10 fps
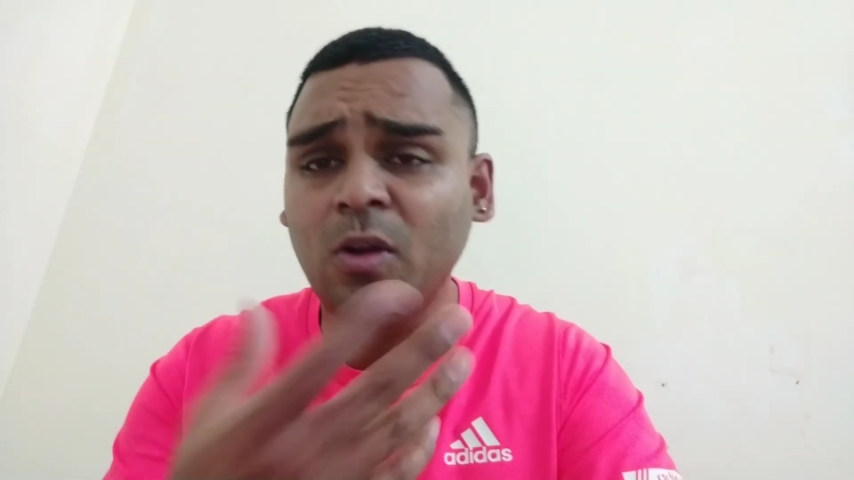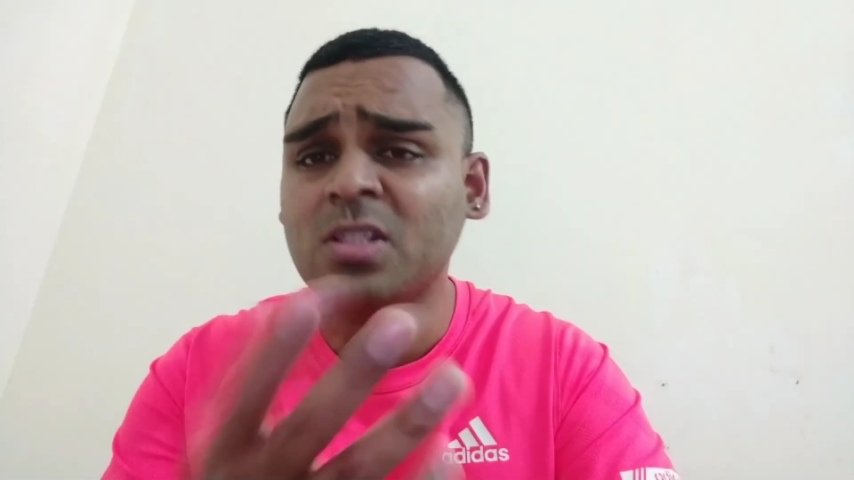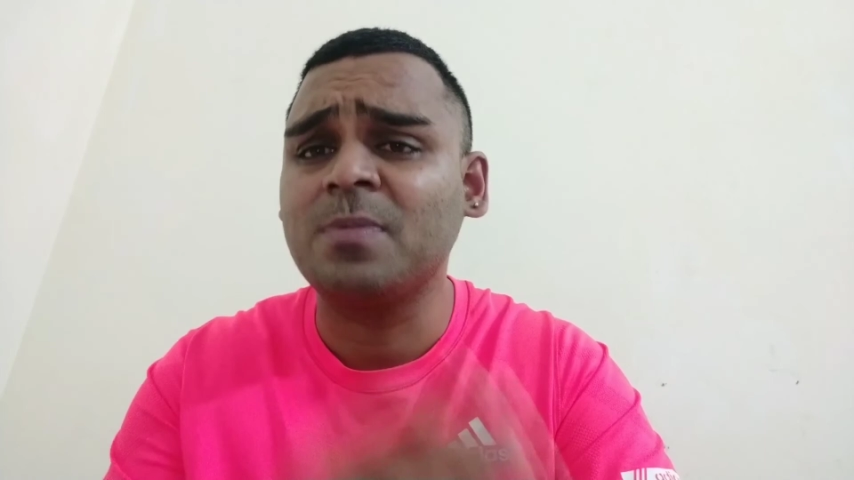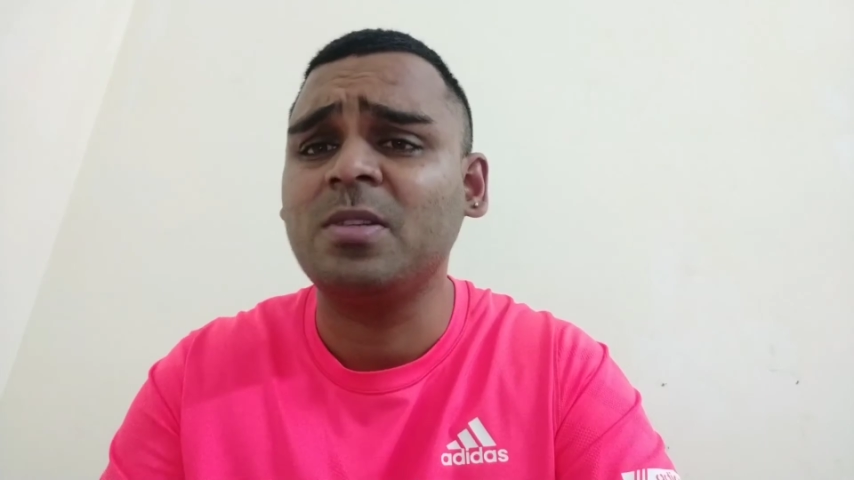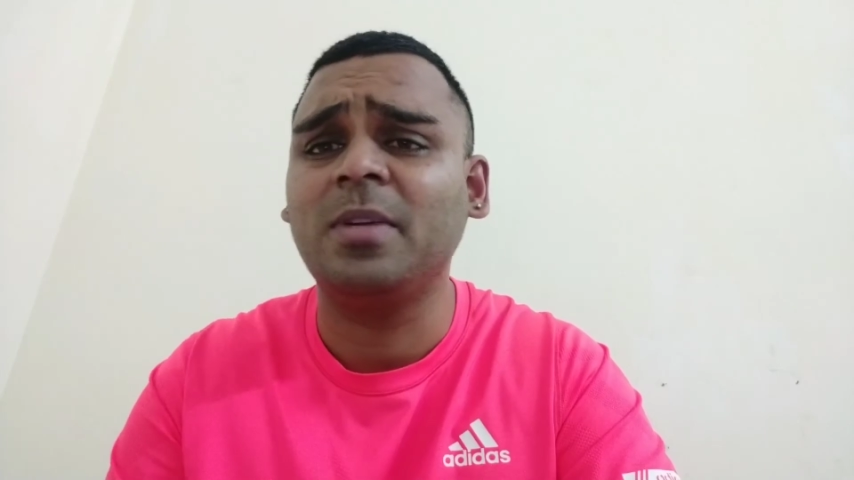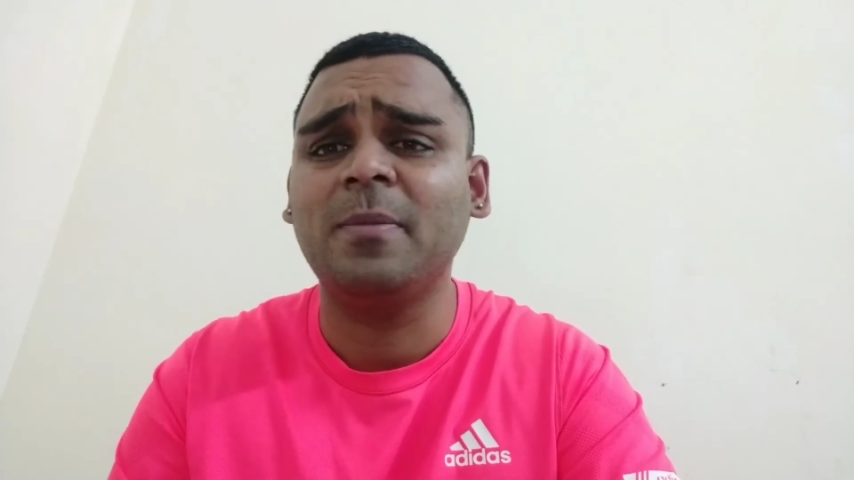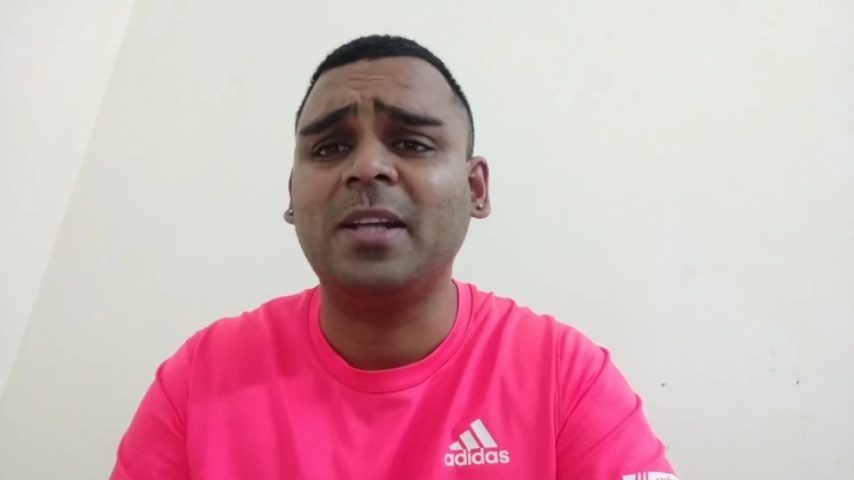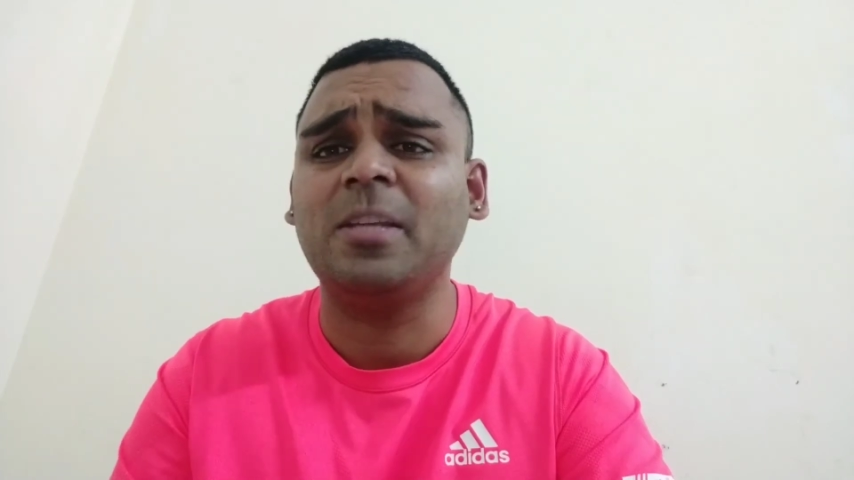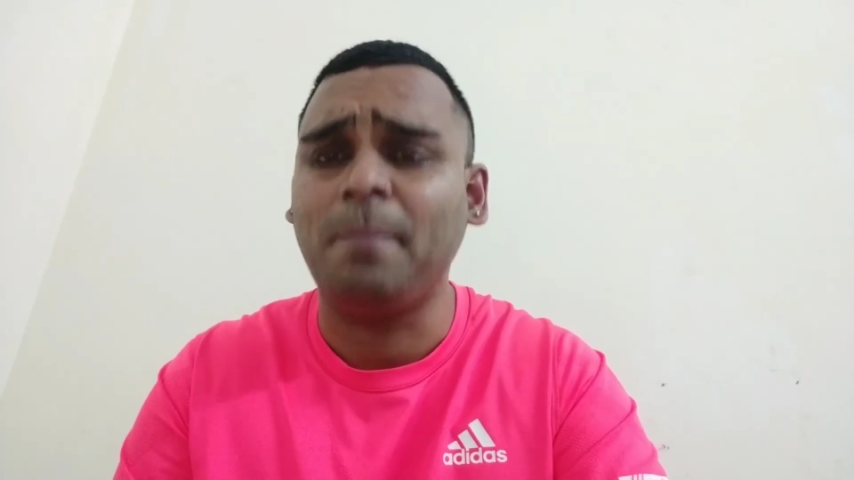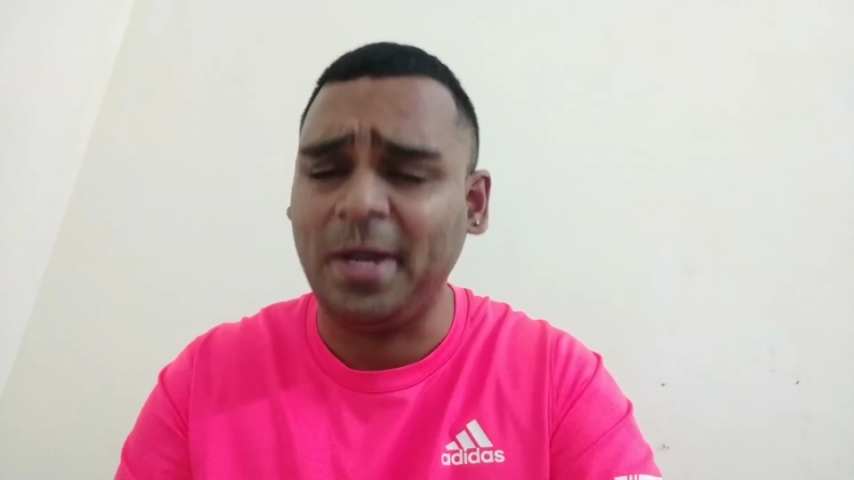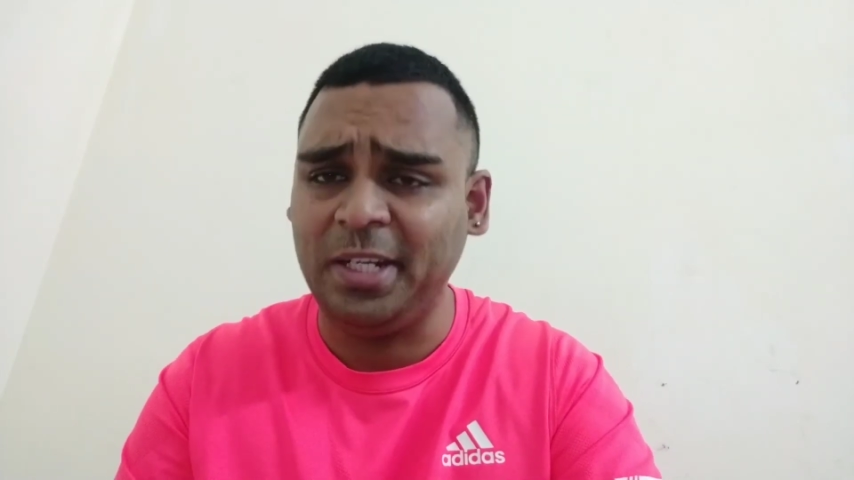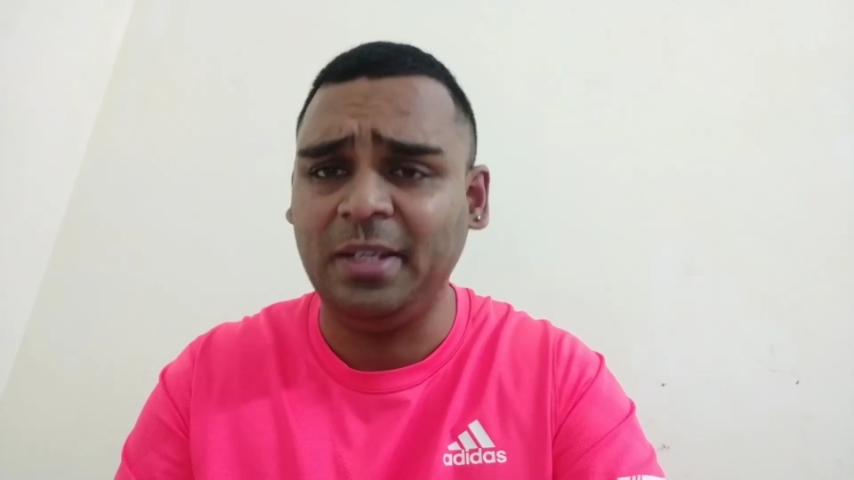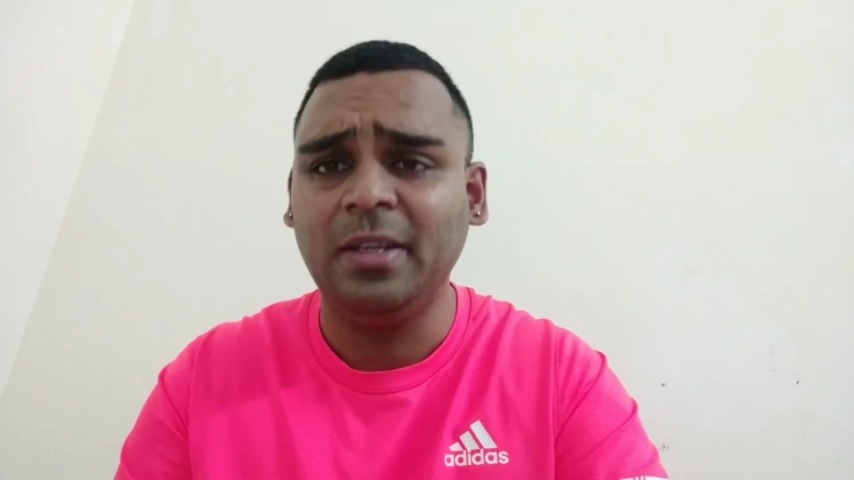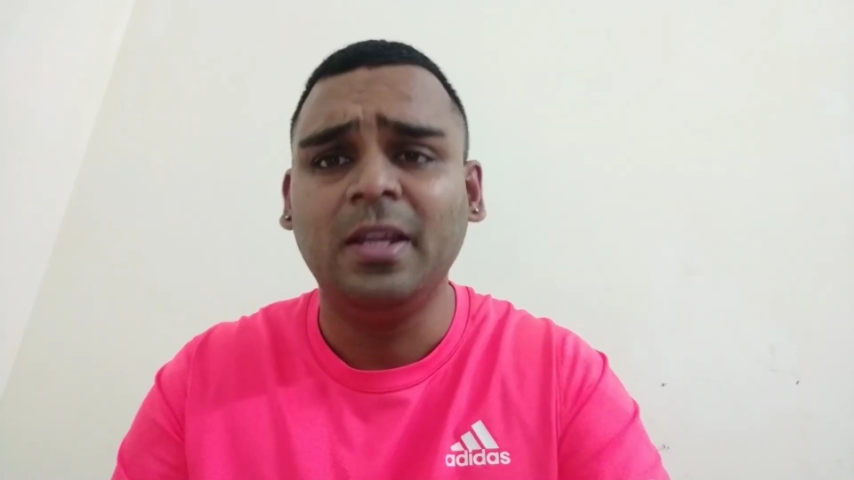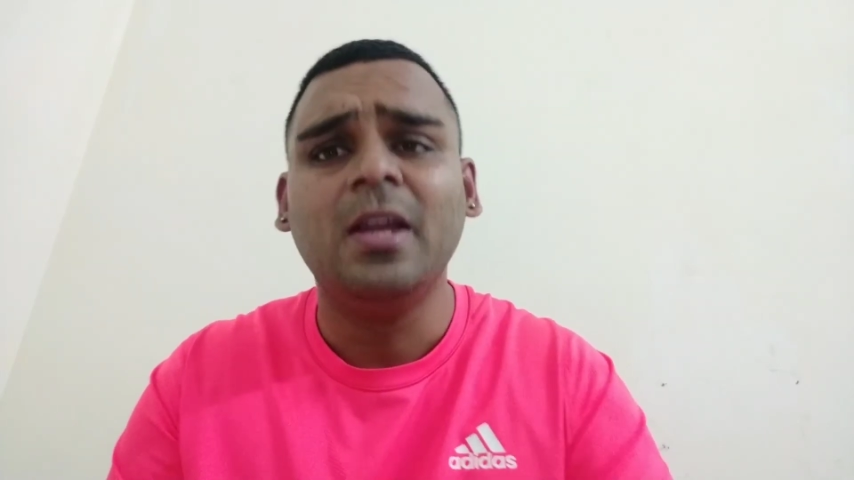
और सबसे बड़ी बात है पानी